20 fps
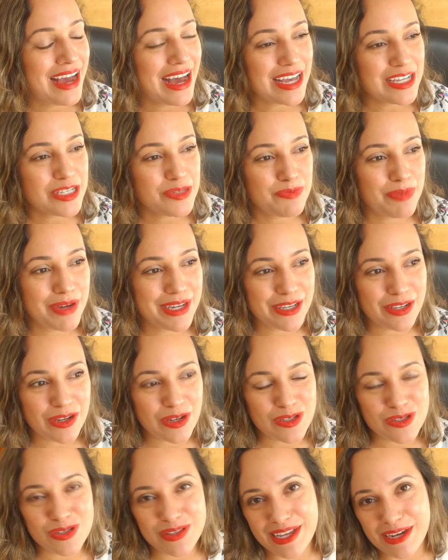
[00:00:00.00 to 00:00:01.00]
a Espanha é
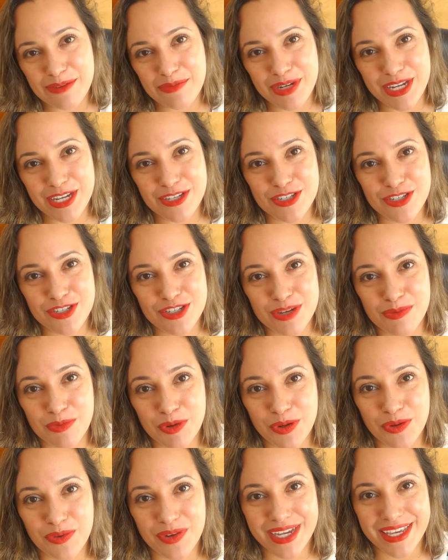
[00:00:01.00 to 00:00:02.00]
nosso lar porque a gente já
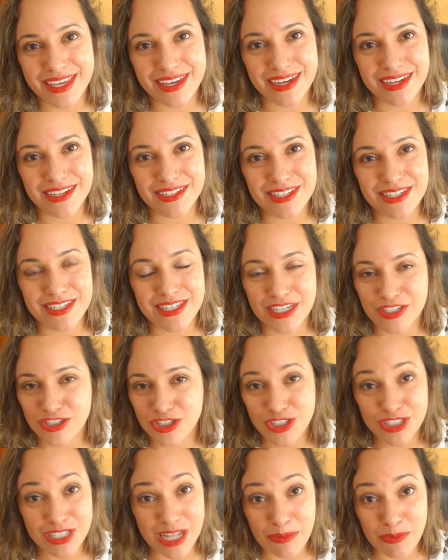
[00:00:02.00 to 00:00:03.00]
morou aqui antes e a
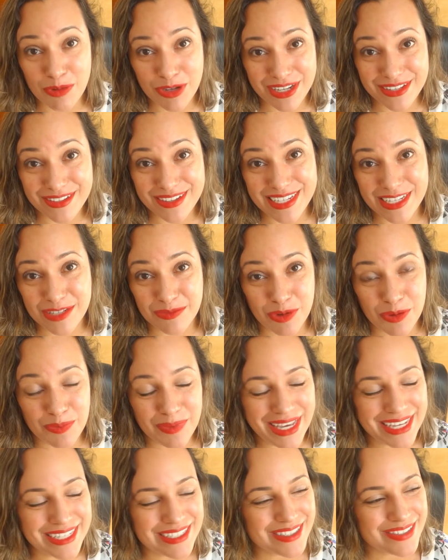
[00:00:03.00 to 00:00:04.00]
gente está morando aqui no
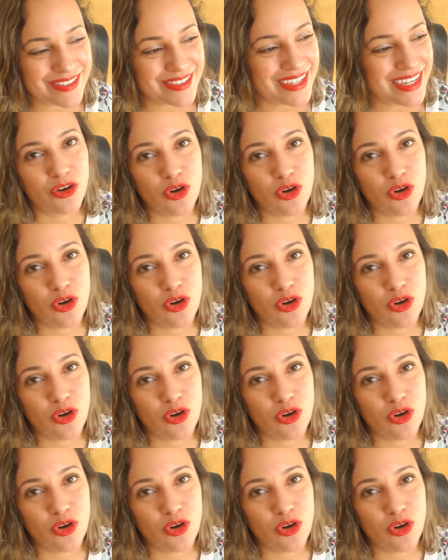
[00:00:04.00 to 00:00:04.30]
momento.